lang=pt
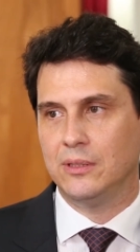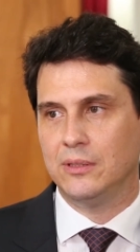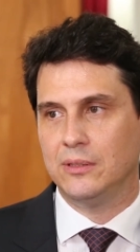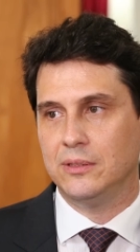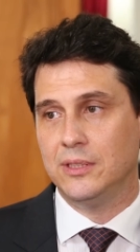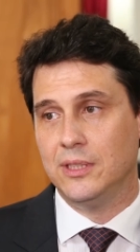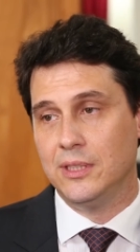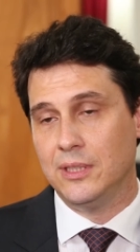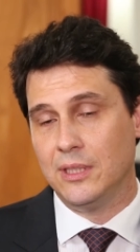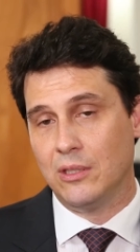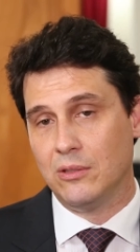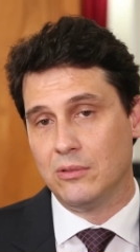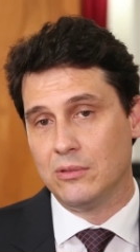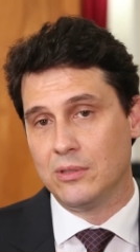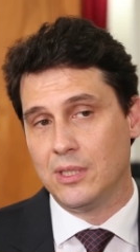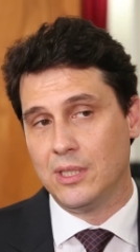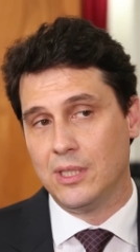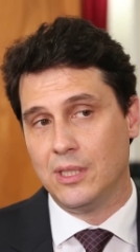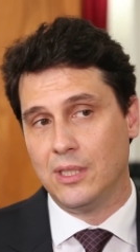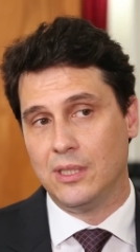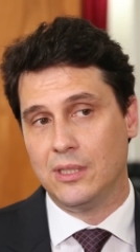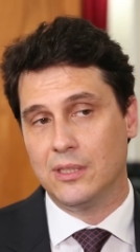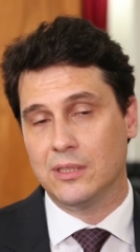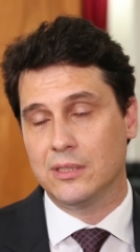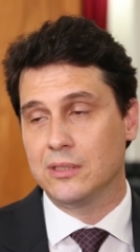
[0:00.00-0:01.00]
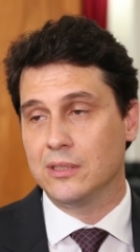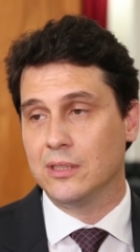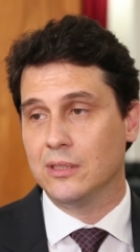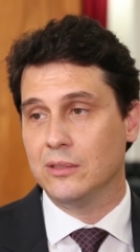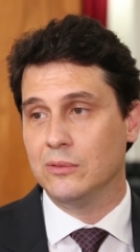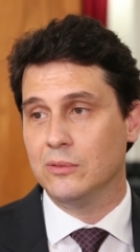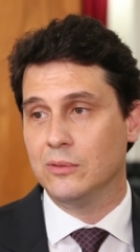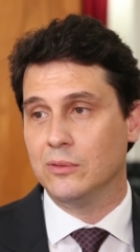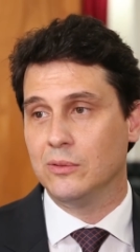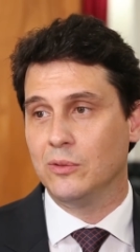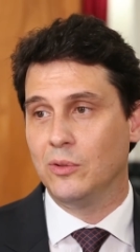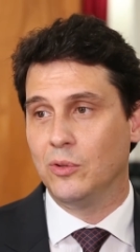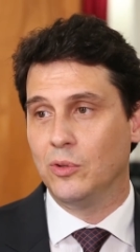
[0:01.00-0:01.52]
Sinal que
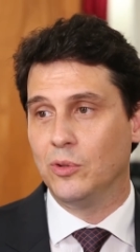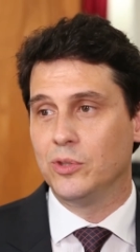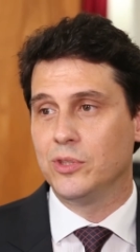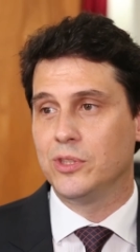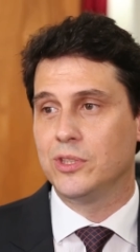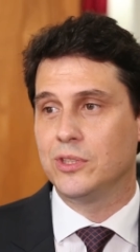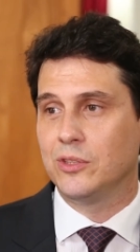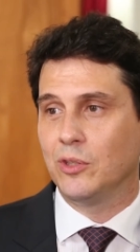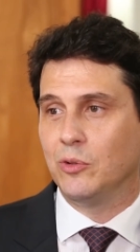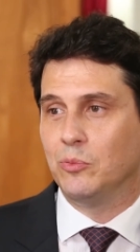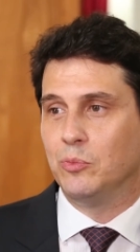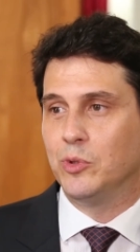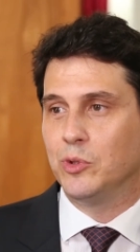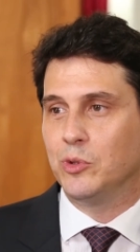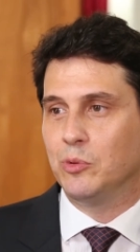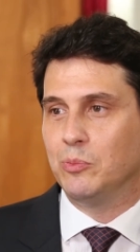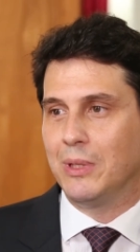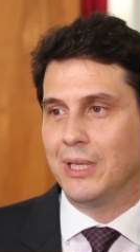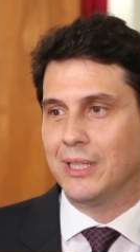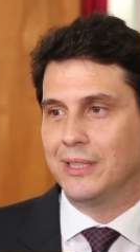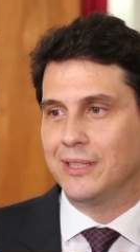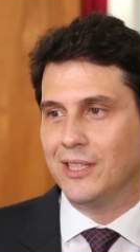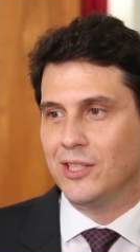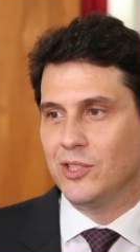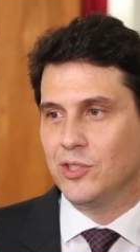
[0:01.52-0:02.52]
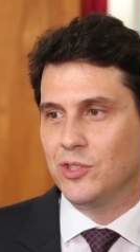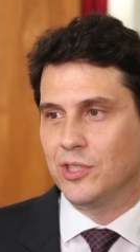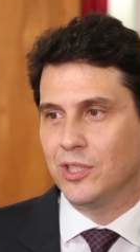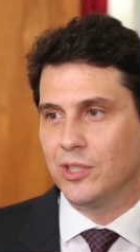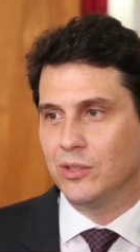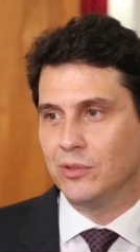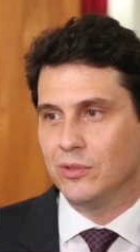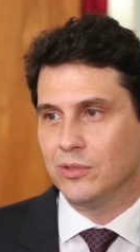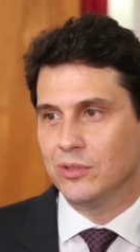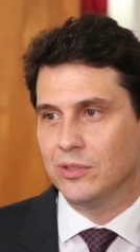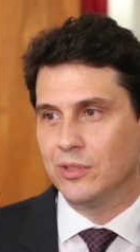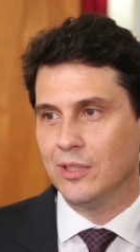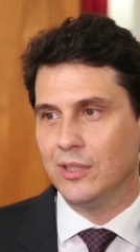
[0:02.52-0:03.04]
estão ou estão muito bem
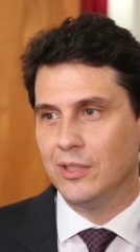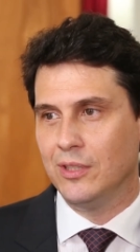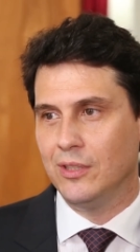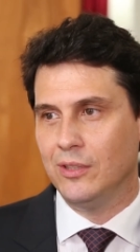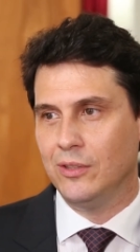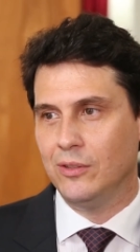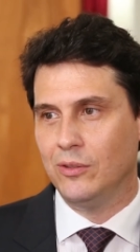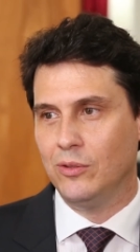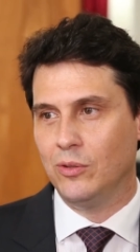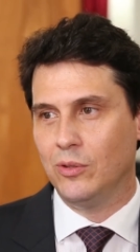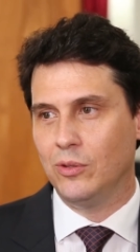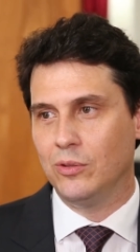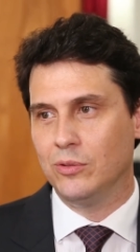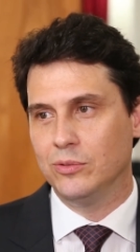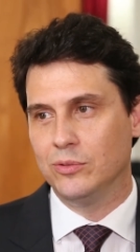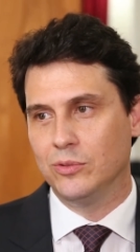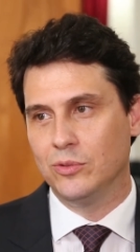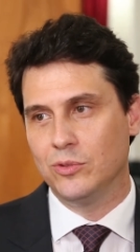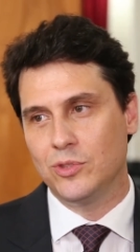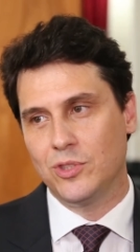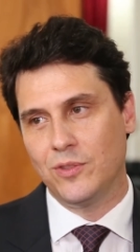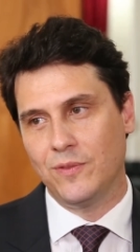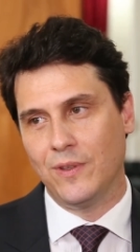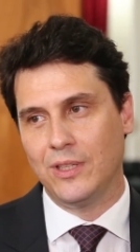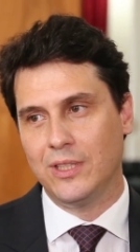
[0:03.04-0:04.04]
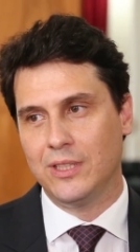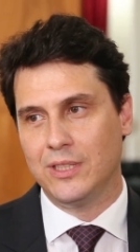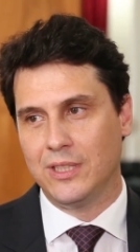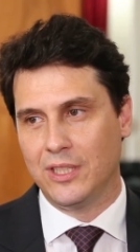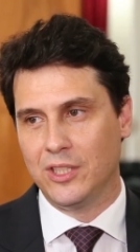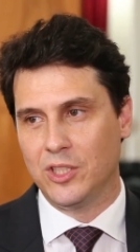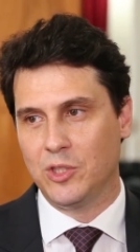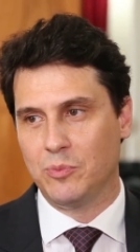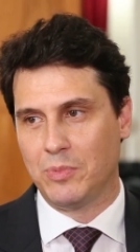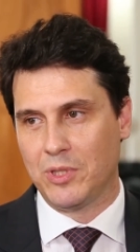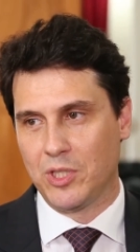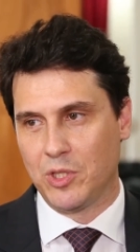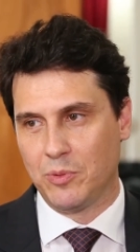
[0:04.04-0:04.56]
atendidos ou não tiveram
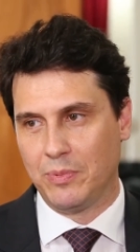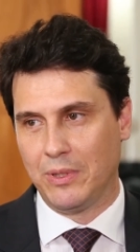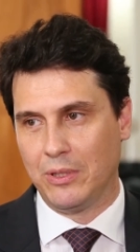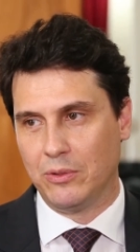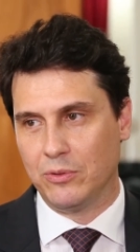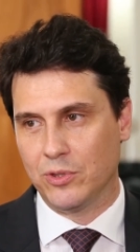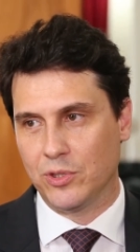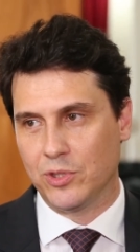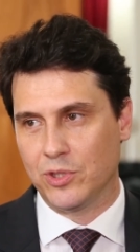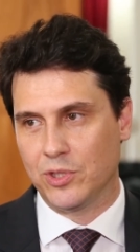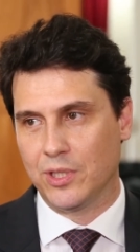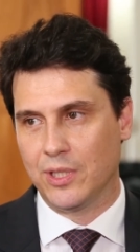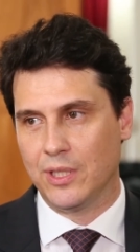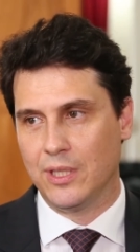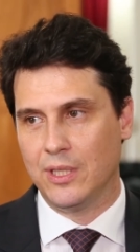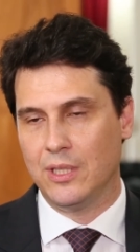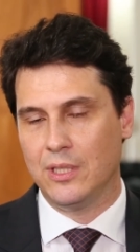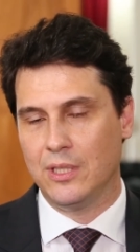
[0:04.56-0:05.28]
interesse em participar hoje.